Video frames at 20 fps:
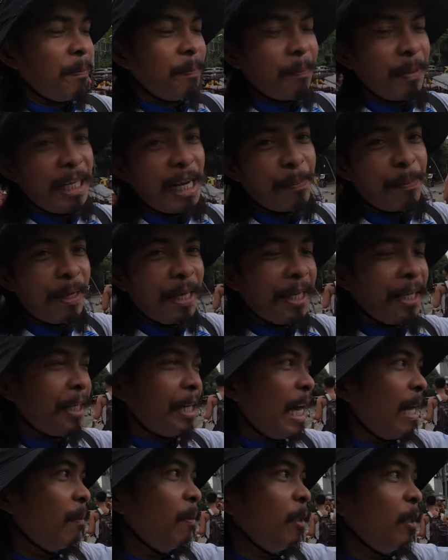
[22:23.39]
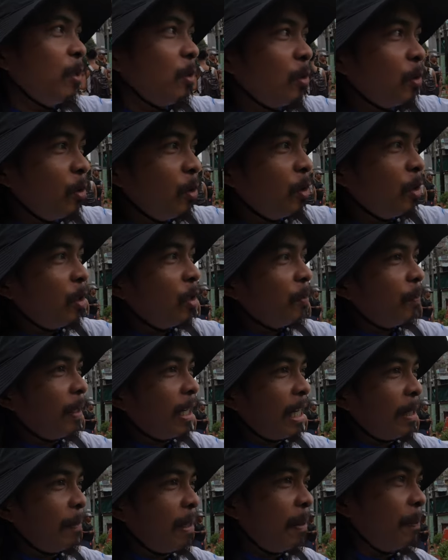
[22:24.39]
Pinapahinga namin yung dulo
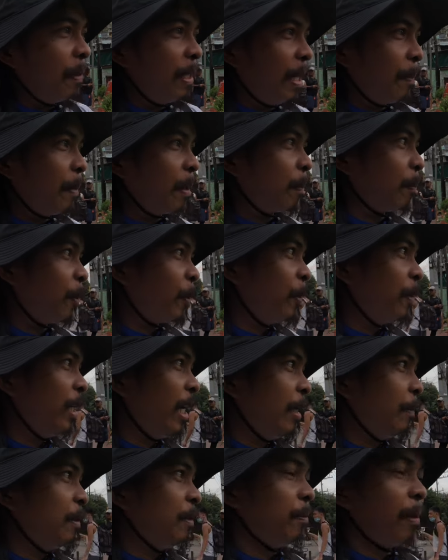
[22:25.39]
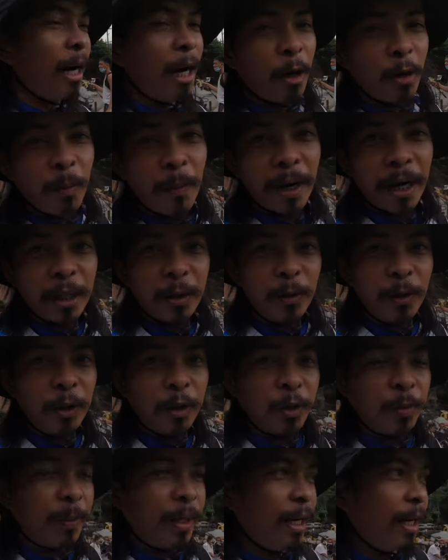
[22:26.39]
para mamaya pagtukol namin baka kumagat ulit
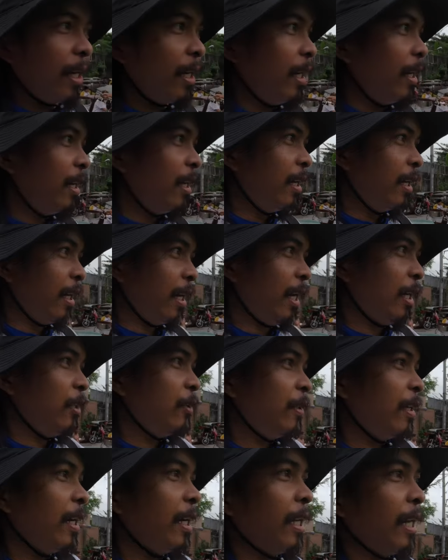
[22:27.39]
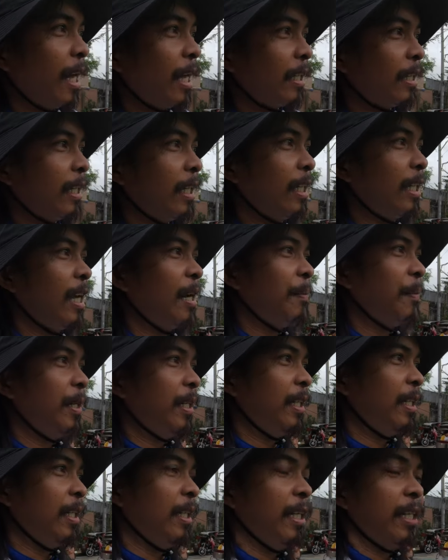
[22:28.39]
yung malaki. And yun ang inahantayan namin
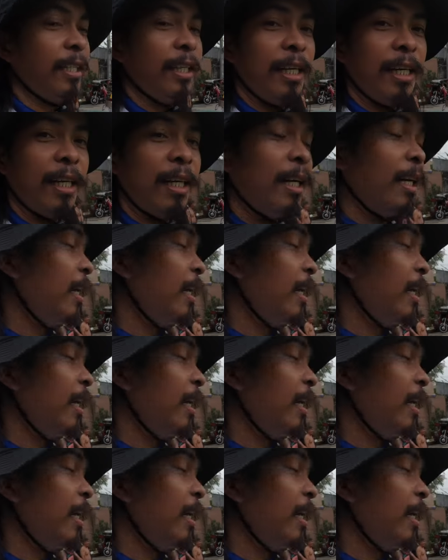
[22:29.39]
ni Odel.